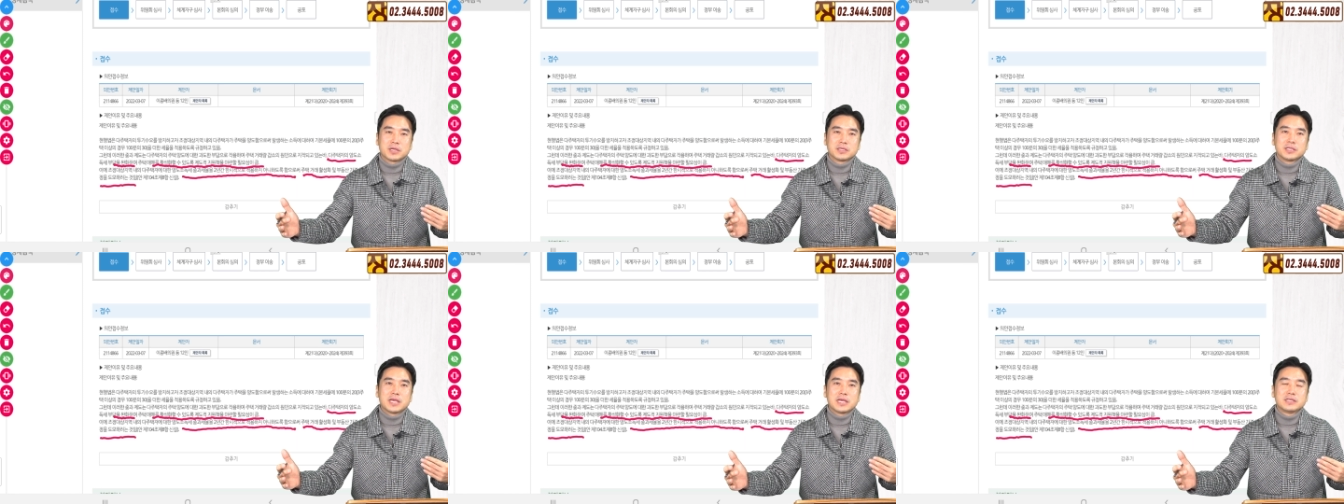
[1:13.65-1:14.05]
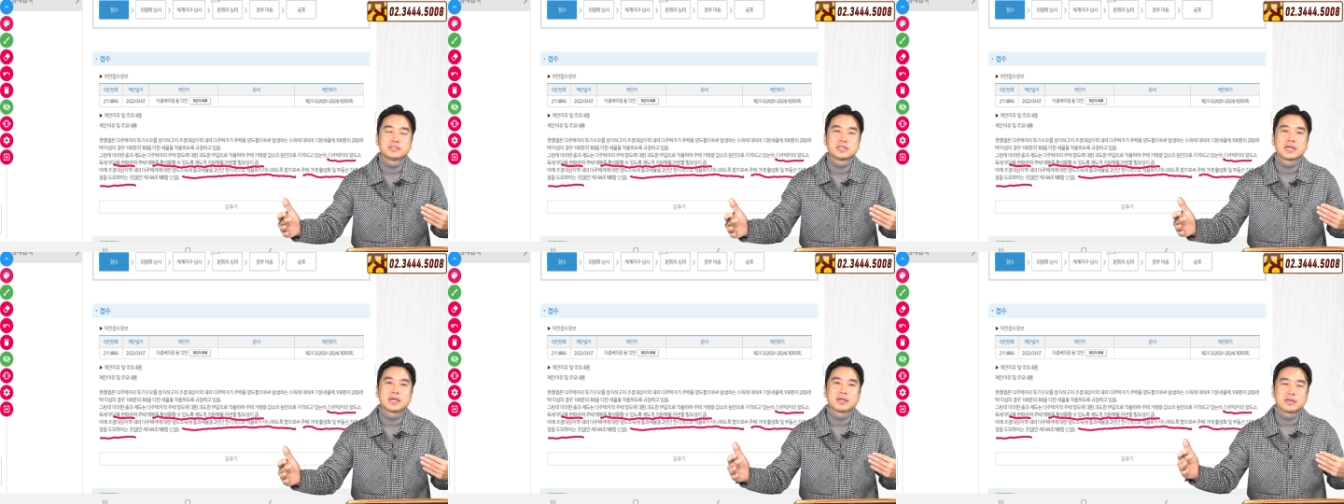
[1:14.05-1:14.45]
이게
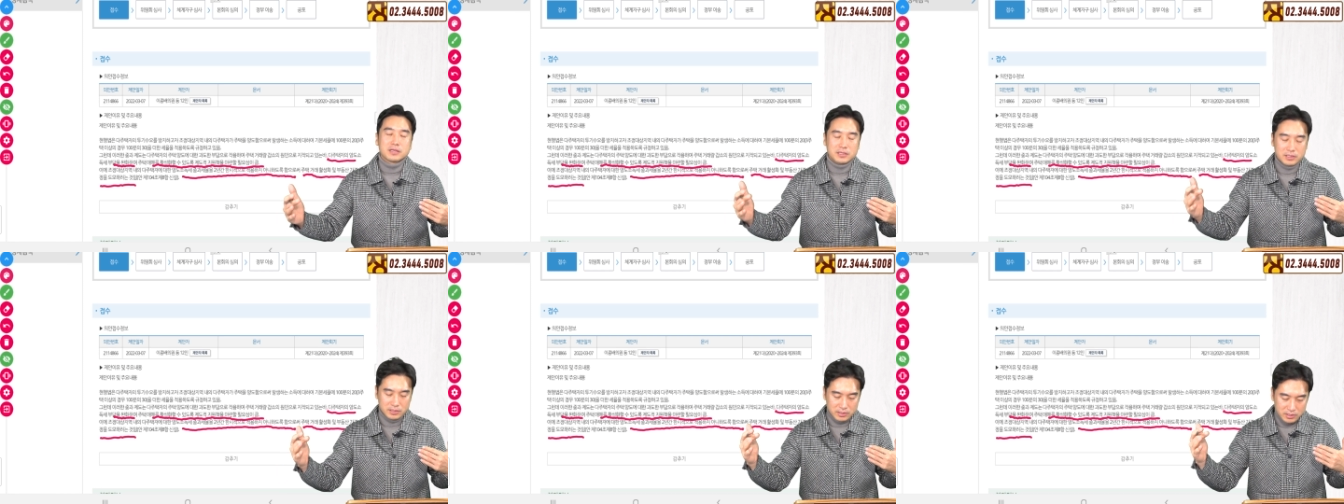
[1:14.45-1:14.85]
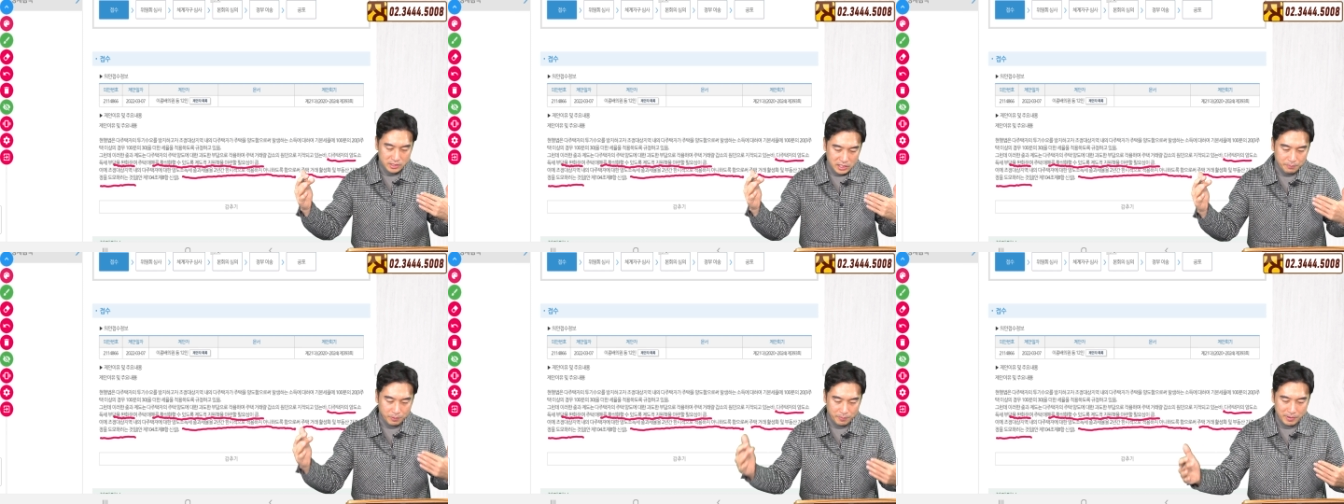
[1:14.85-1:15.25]
이제
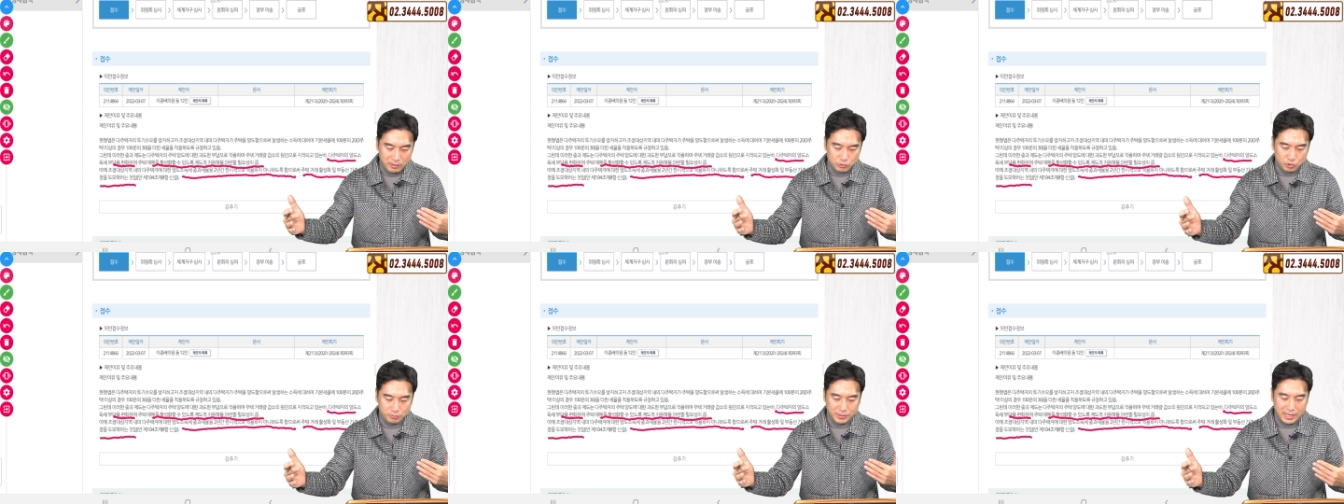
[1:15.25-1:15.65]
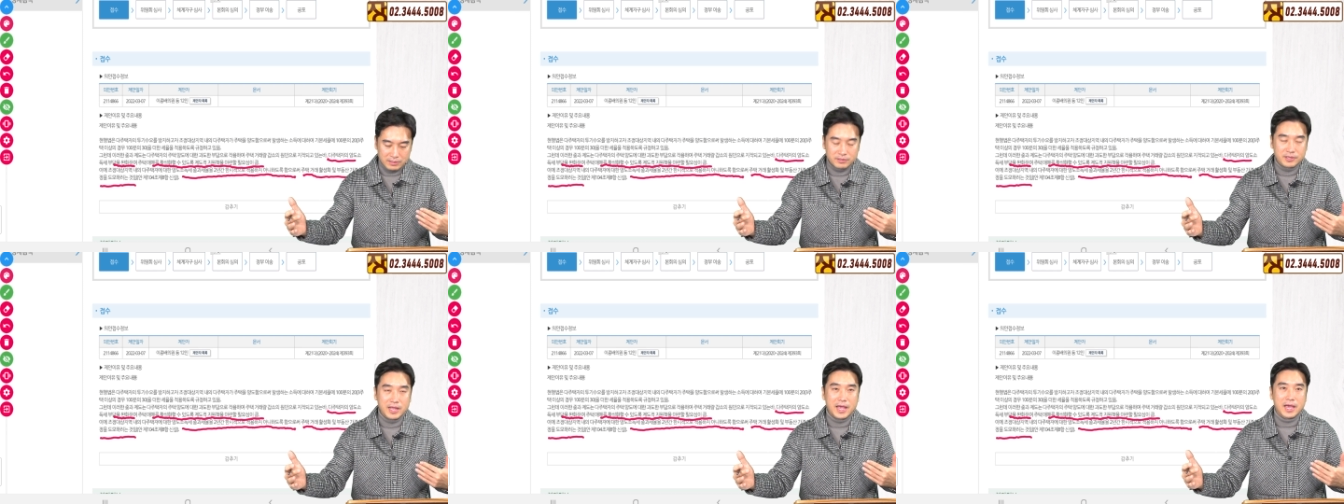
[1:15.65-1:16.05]
이 법하고는 좀
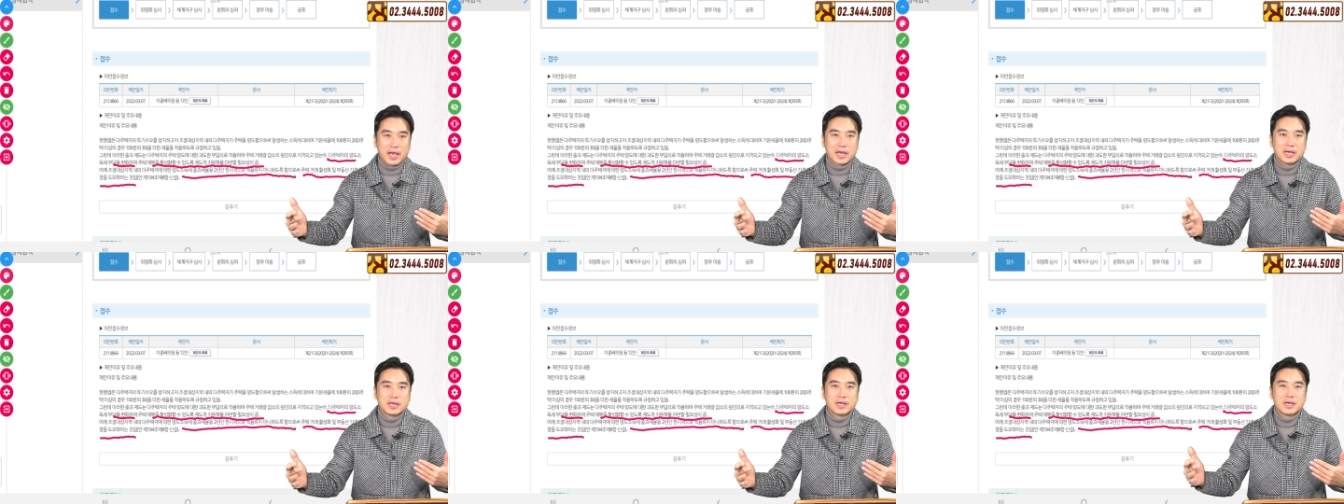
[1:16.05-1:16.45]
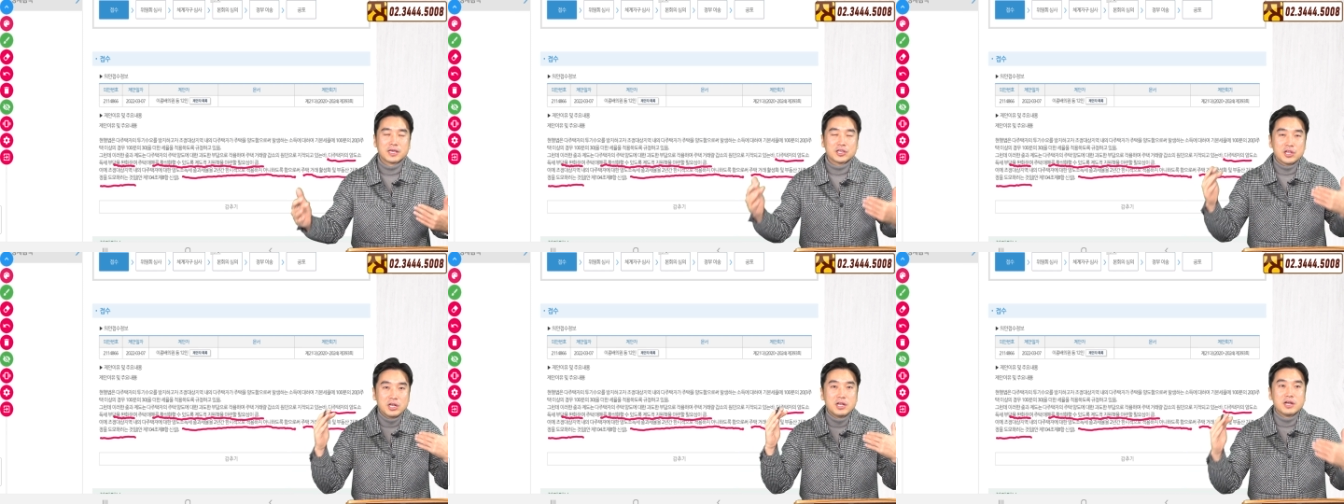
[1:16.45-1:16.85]
다른데
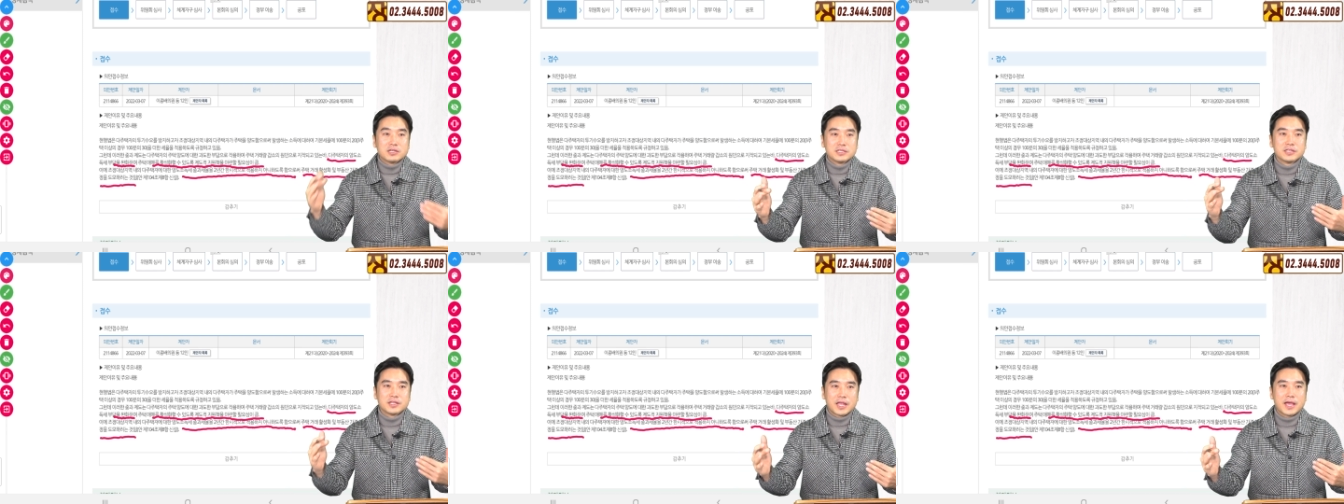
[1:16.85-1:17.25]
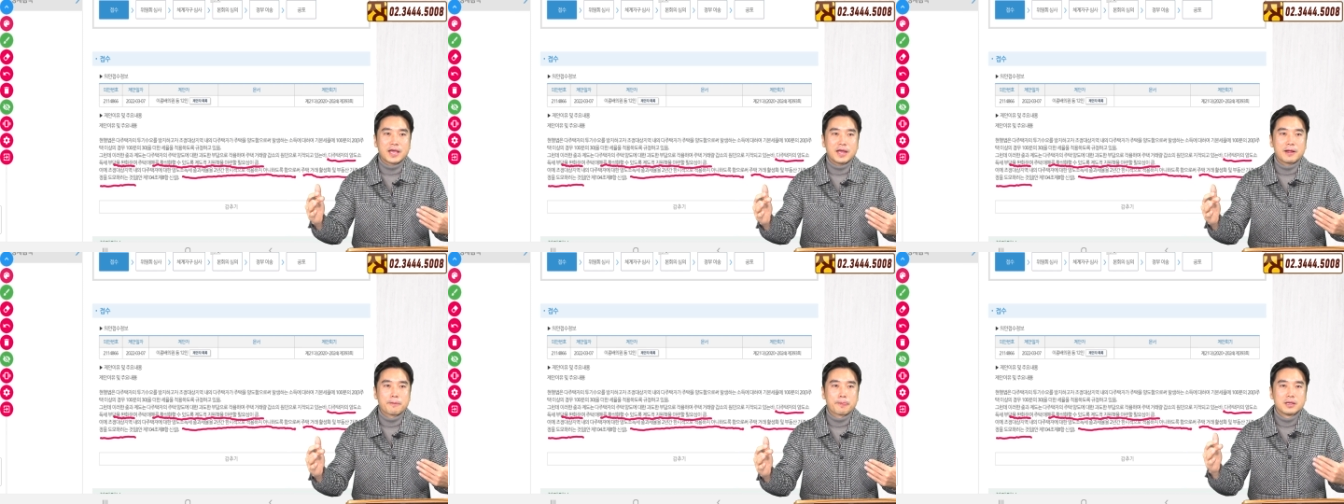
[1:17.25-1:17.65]
1년인데